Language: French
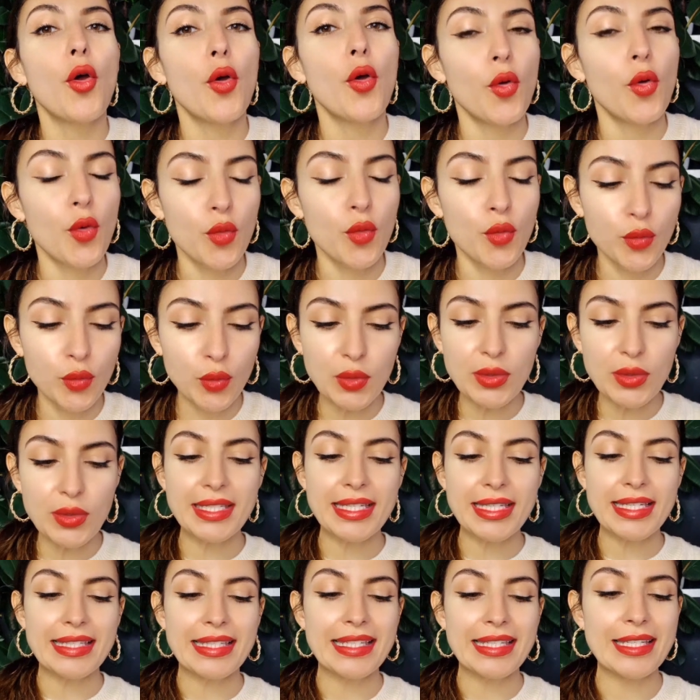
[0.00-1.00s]
euh,
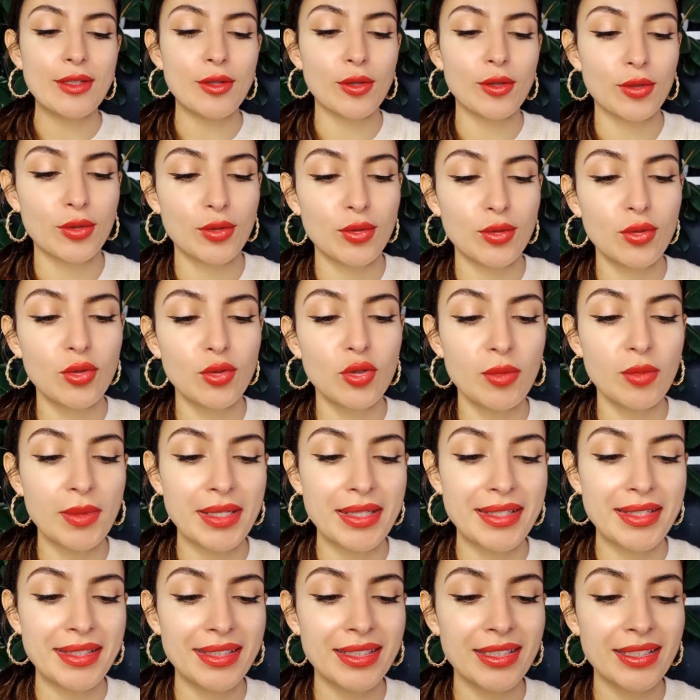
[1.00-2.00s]
vous aider dans ce
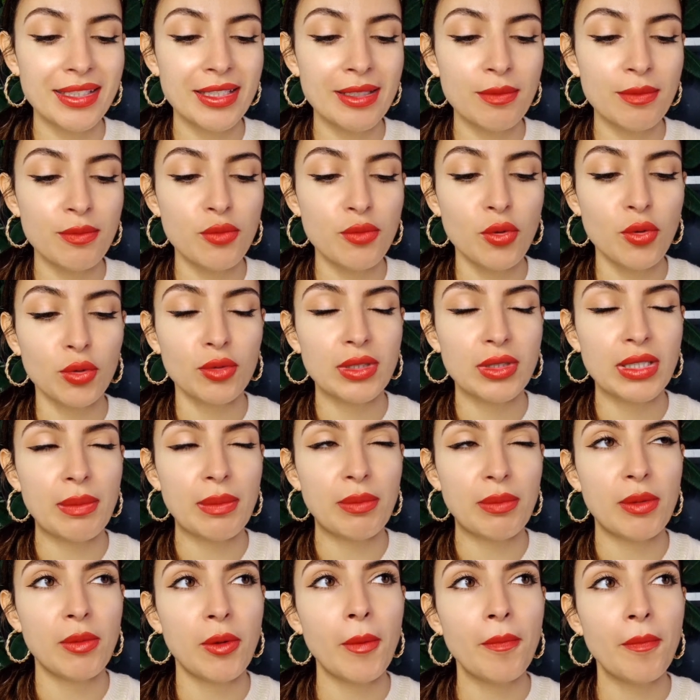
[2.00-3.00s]
domaine-ci pour tout
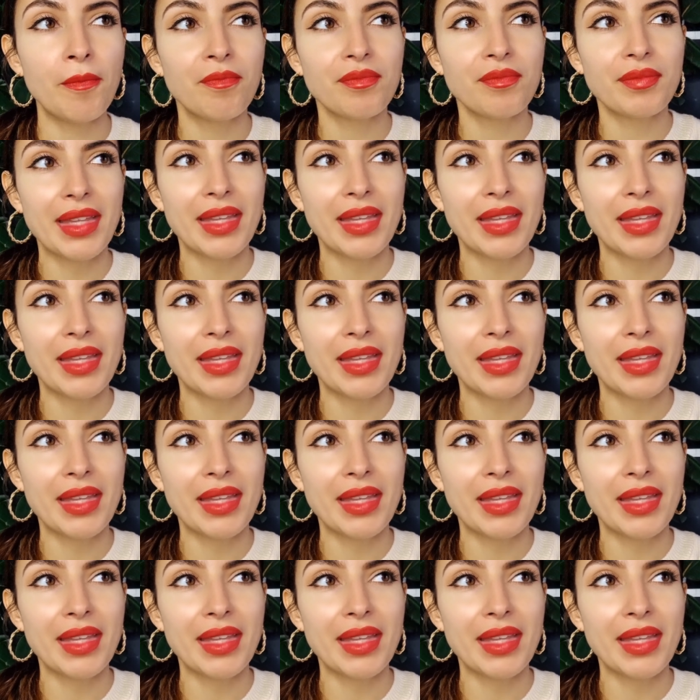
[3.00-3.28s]
simplement